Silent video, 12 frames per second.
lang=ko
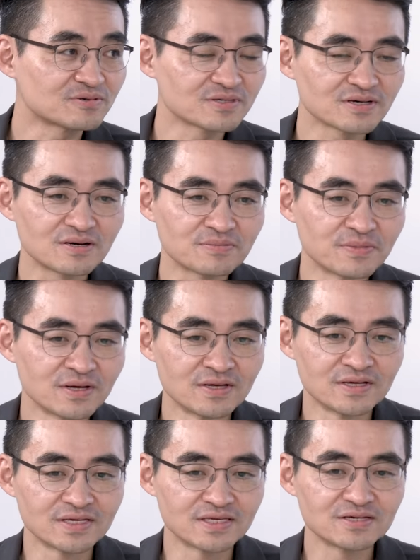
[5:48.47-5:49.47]
그러니까
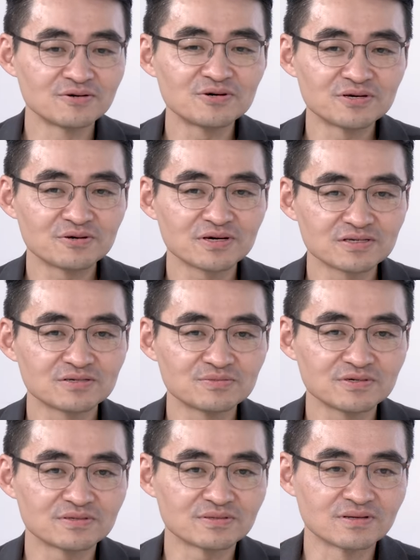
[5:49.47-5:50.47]
이거예요.
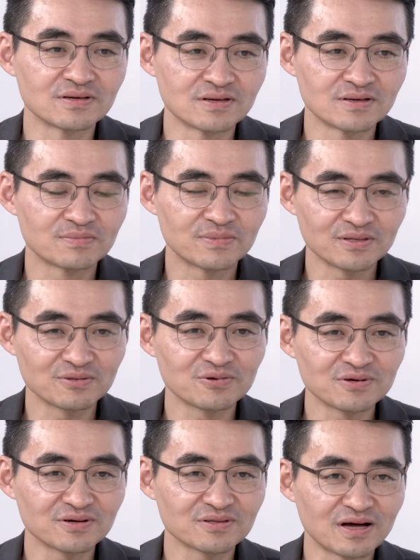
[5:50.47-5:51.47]
핵심은
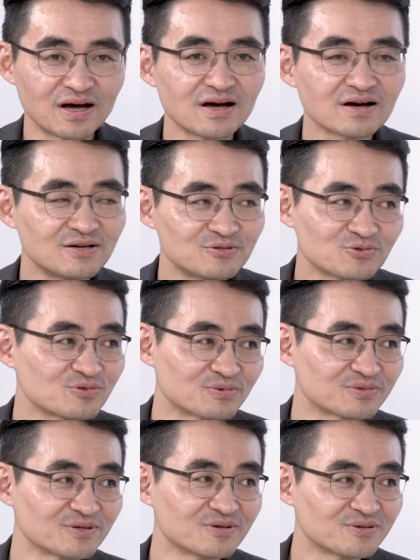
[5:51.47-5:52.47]
배터리가 다 갈 수는
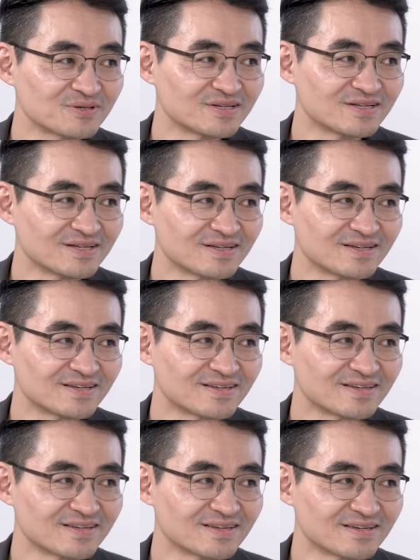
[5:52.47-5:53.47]
없어요.
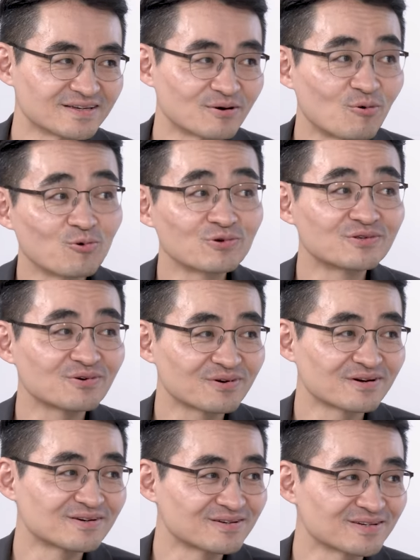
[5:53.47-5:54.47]
예, 옥석
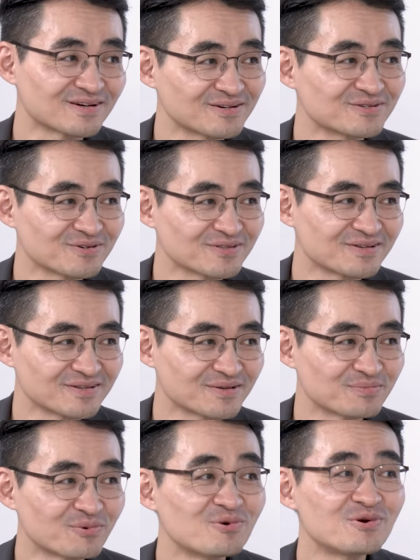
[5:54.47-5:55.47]
가리기 잘 하셔야 돼요.
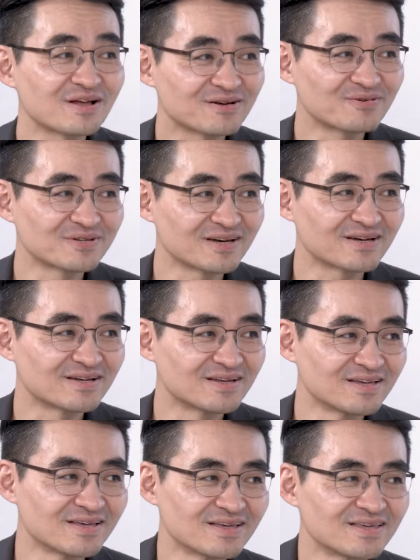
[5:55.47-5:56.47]
예, 뭘 할 거냐,
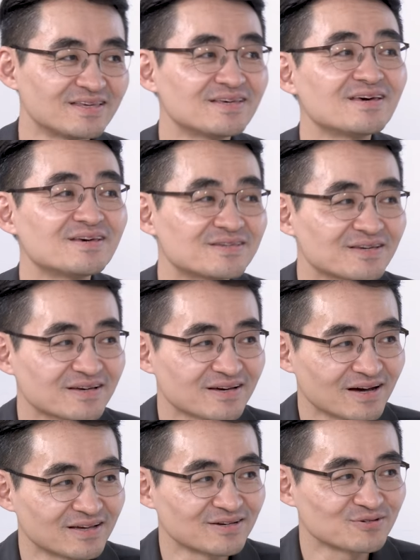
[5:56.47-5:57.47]
이게 이제
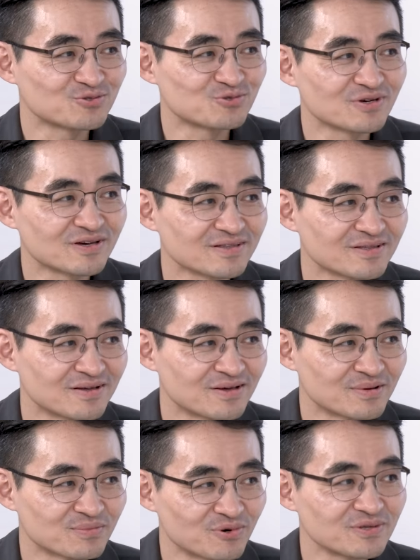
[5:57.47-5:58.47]
가장 중요한
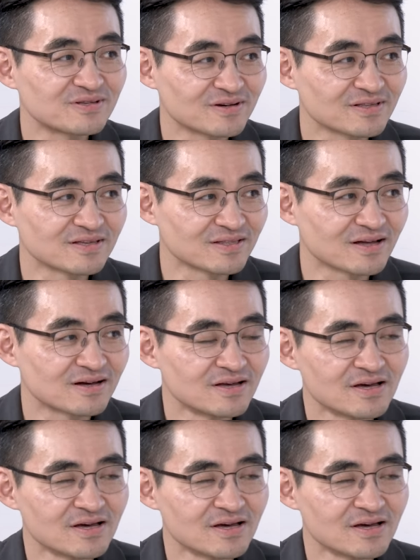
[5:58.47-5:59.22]
포인트가 된다.